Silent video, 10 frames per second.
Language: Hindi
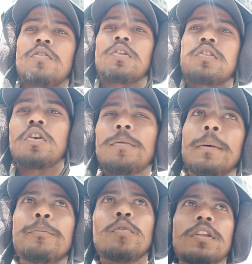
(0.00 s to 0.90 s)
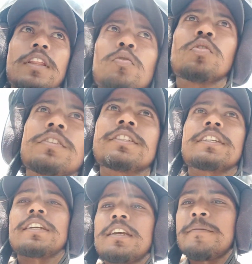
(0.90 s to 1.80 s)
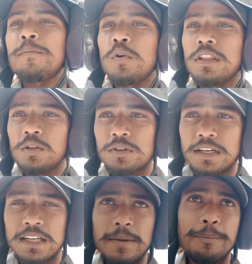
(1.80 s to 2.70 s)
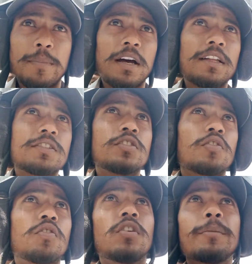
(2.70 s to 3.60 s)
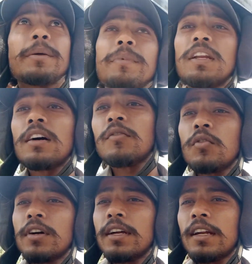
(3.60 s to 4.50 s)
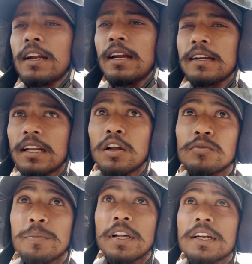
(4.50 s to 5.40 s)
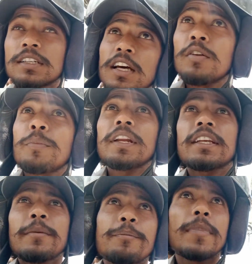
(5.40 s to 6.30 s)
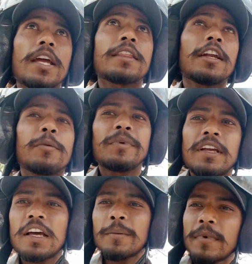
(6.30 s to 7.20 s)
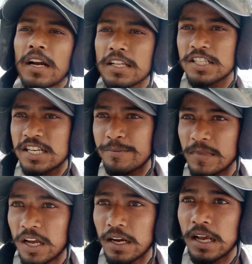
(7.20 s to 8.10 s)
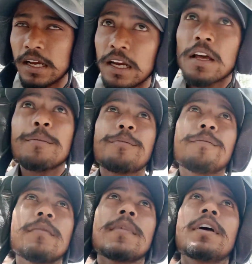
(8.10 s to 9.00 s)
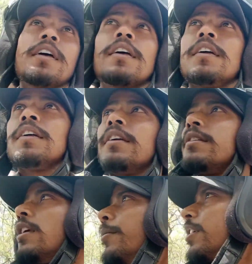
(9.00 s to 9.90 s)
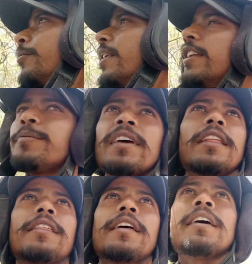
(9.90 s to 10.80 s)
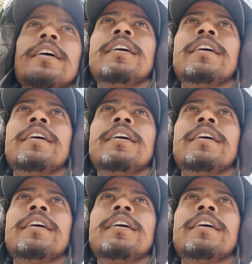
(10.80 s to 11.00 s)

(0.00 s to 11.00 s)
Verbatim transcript: दोस्तों अब हम पुल से उतर चुके हैं पुल से उतरने के बाद जो हमें मिला वो है टाउन पार्क टाउन पार्क के बैक साइड में है हमारा जिम खाना क्लब ये भी एक मैरिज पैलेस है